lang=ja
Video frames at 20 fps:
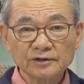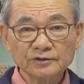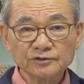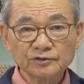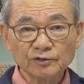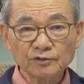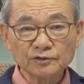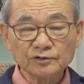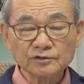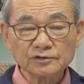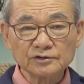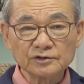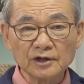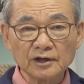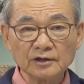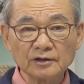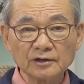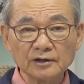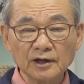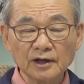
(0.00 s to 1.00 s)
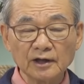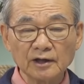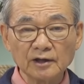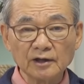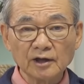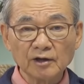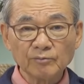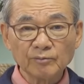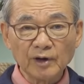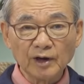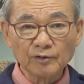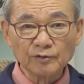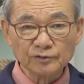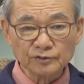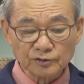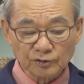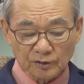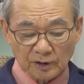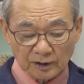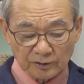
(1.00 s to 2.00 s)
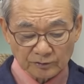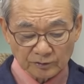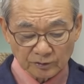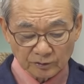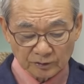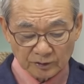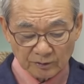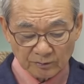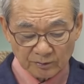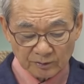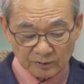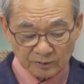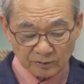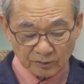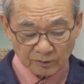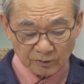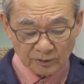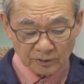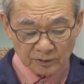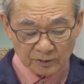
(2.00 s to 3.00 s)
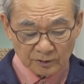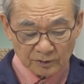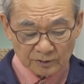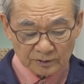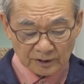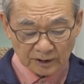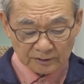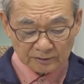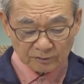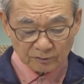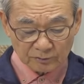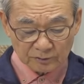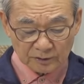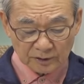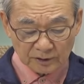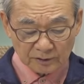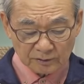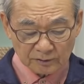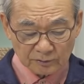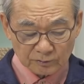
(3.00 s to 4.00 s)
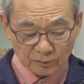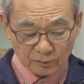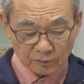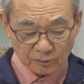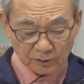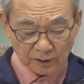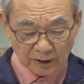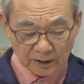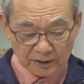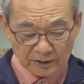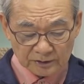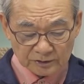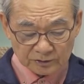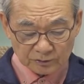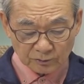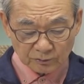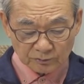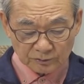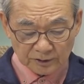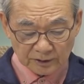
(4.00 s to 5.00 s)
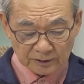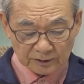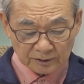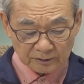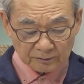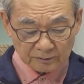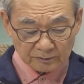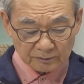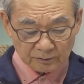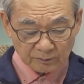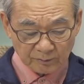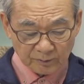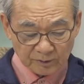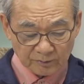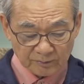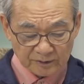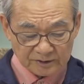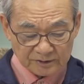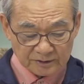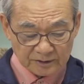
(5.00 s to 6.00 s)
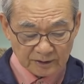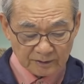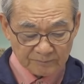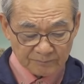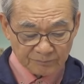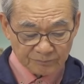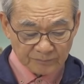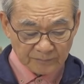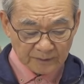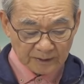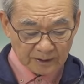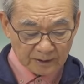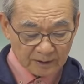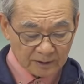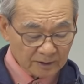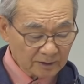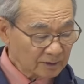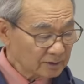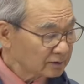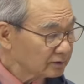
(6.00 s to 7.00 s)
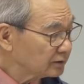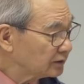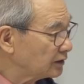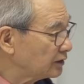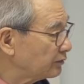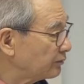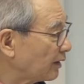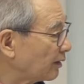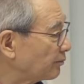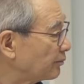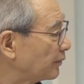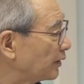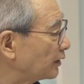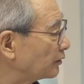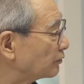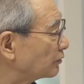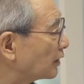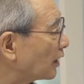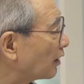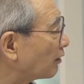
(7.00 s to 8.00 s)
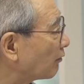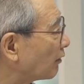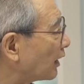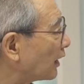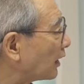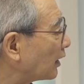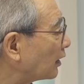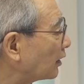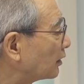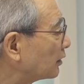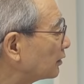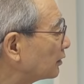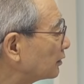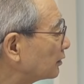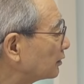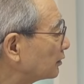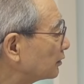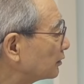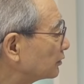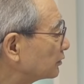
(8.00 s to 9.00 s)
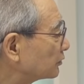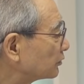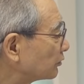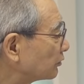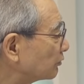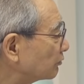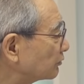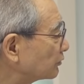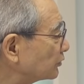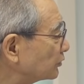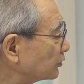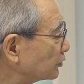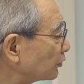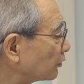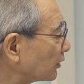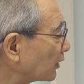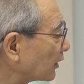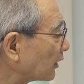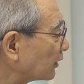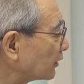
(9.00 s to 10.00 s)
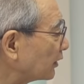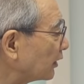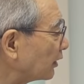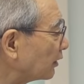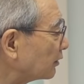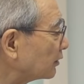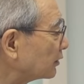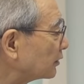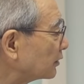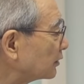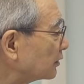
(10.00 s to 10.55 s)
そういう視点でパウロ書簡を読んでみると納得できるところがすごく出てくると思いますね。で、にばんめ、ルカはその福音書の中で